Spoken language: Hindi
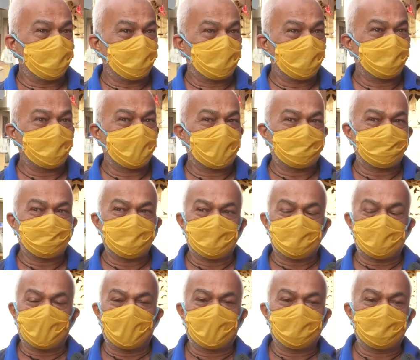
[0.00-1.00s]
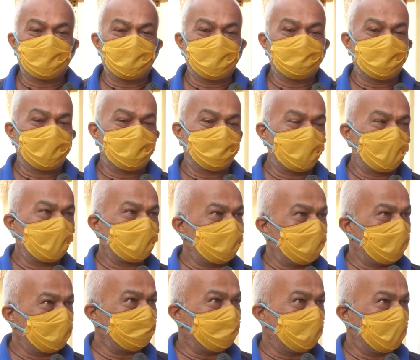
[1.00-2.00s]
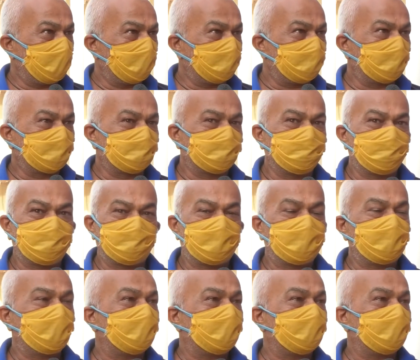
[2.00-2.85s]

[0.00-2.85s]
ड्यूटी पर अपनी जान की परवाह किए बिना कर्तव्य पर